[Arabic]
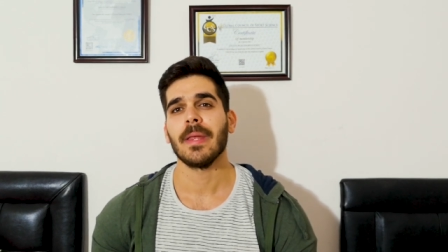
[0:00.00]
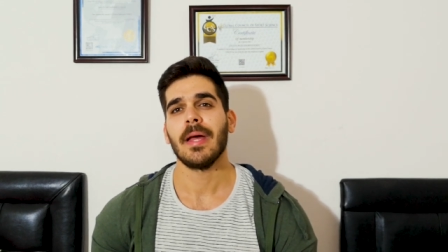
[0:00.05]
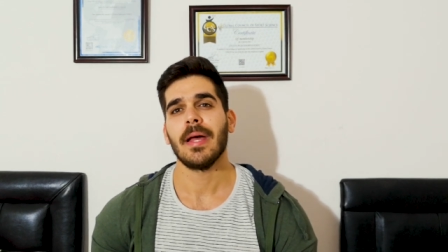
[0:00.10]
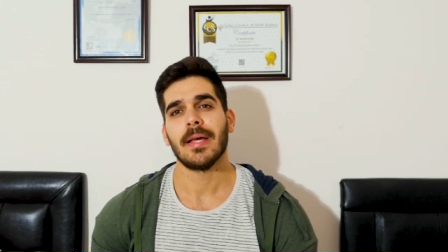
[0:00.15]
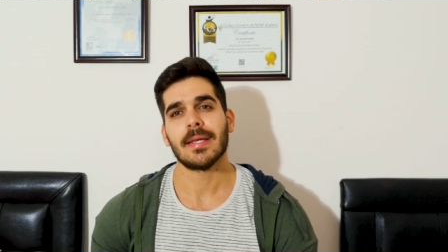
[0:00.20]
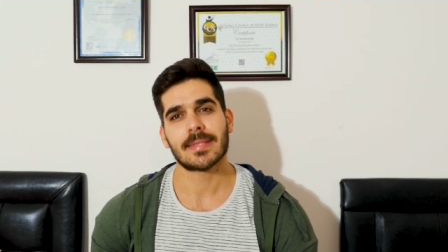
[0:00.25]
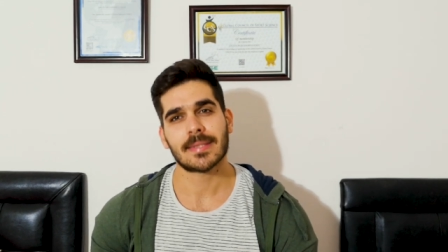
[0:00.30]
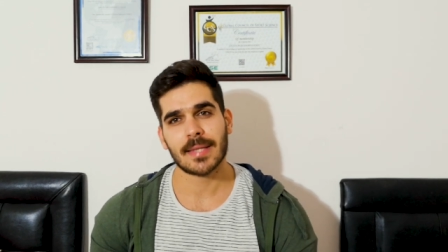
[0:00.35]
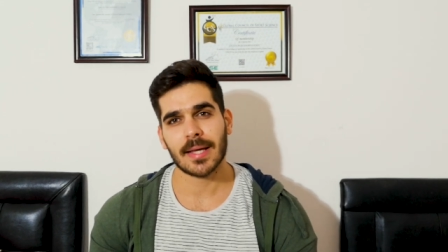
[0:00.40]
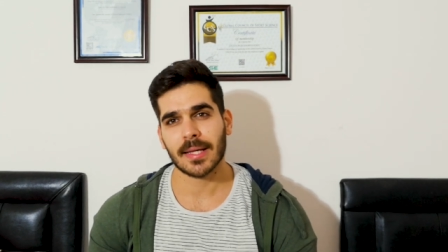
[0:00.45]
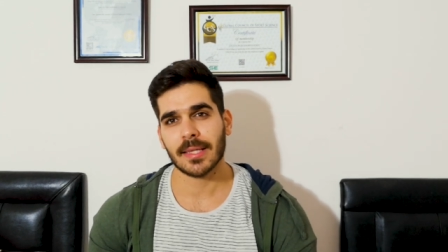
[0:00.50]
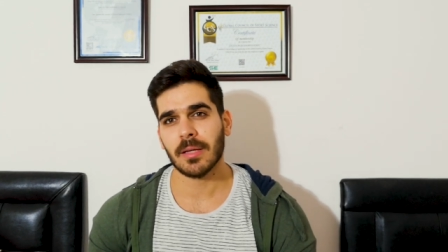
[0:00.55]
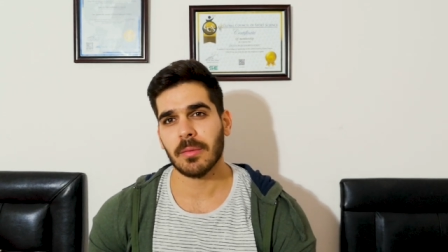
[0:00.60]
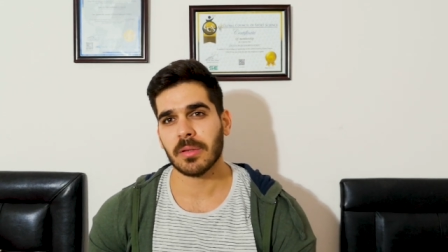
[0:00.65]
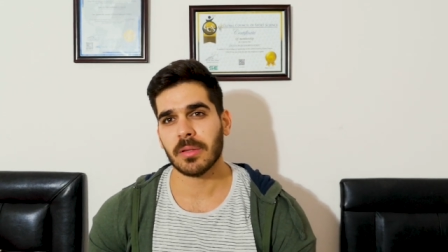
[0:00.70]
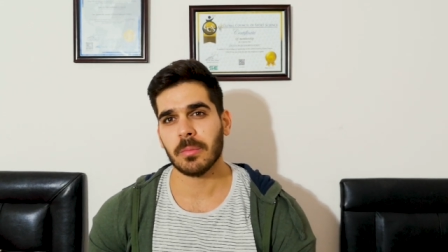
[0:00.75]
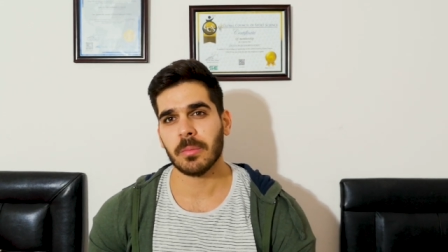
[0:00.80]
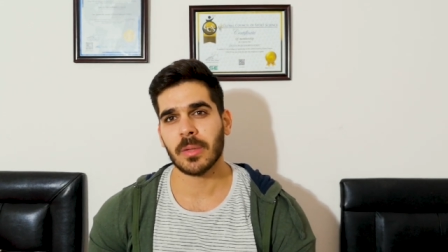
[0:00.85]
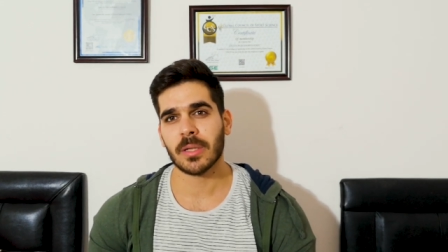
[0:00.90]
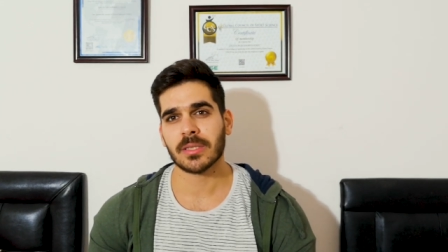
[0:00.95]

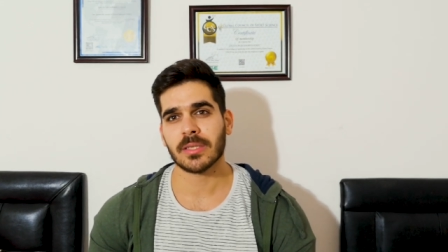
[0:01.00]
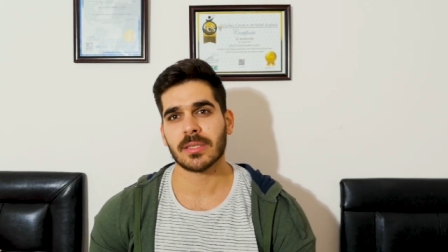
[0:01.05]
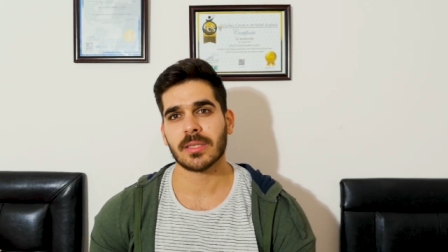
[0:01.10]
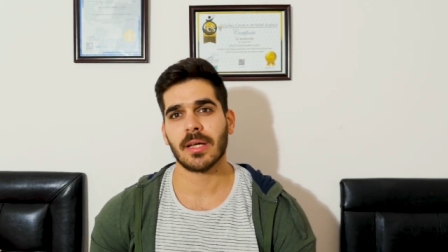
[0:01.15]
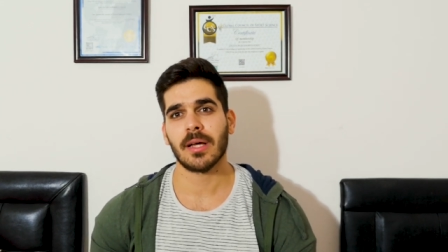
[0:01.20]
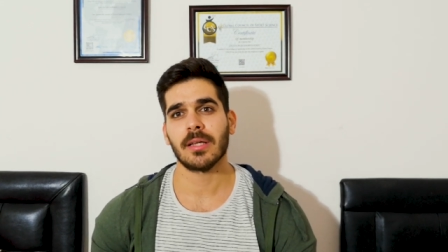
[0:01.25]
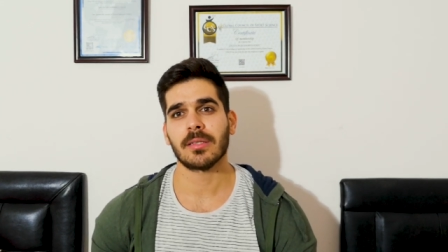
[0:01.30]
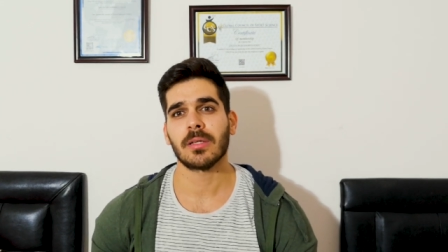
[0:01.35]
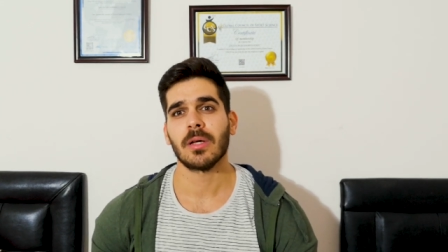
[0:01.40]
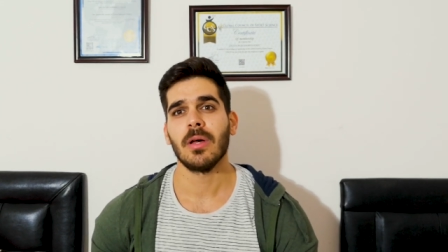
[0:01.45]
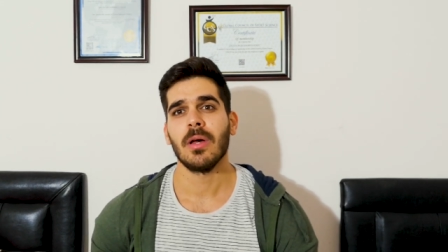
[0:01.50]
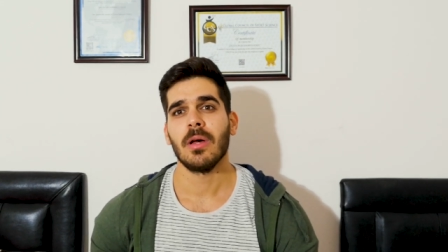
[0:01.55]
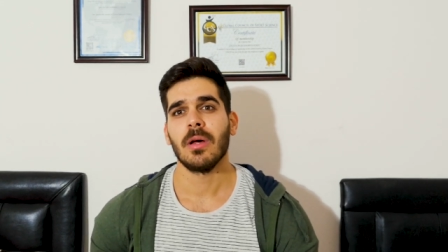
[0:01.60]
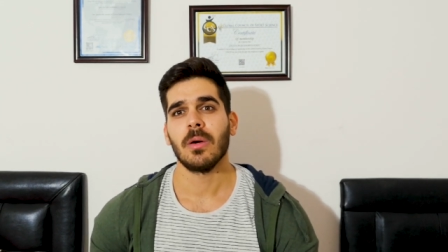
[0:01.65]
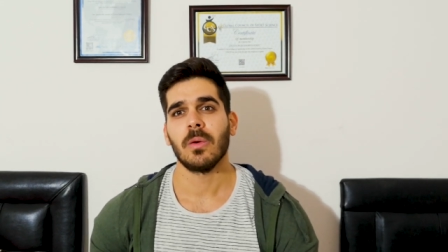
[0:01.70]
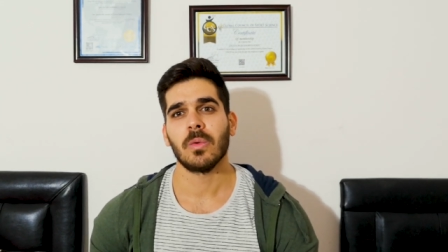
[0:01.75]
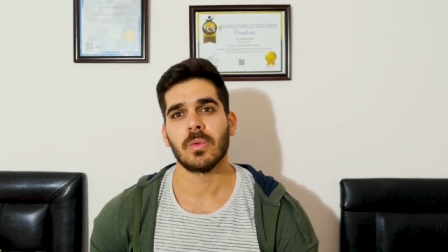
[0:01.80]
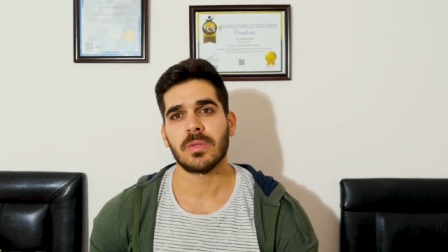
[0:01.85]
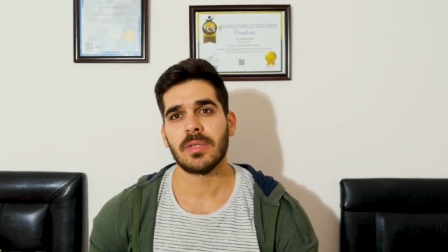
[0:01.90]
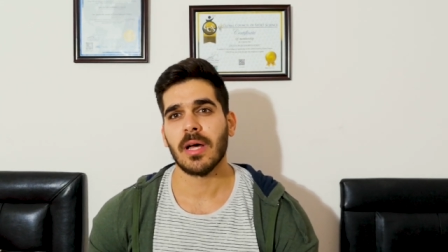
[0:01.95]
استخدمت المنشطات
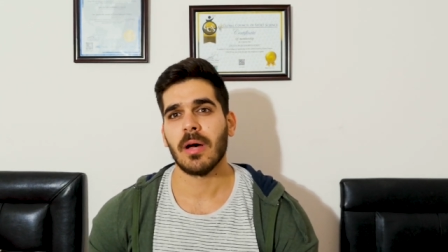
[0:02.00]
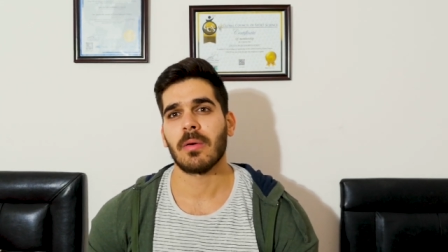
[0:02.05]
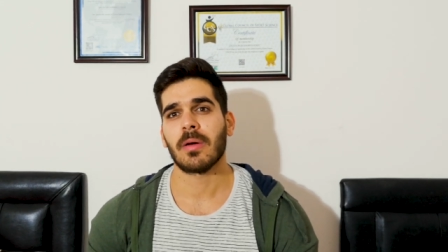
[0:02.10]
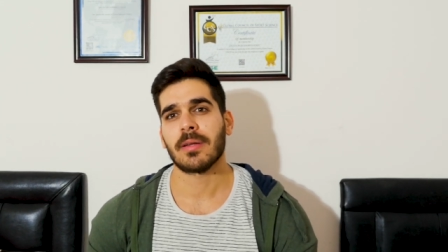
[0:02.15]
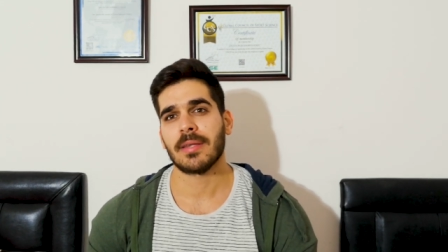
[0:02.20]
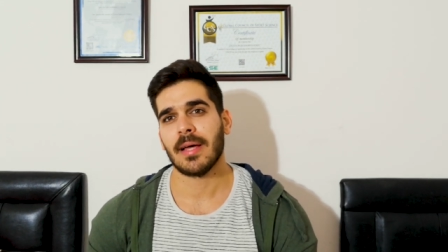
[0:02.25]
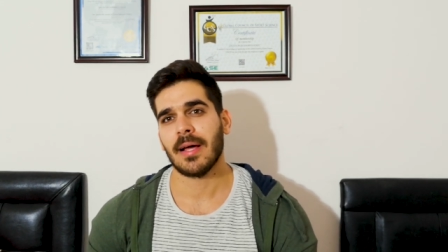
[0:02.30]
وتدهورت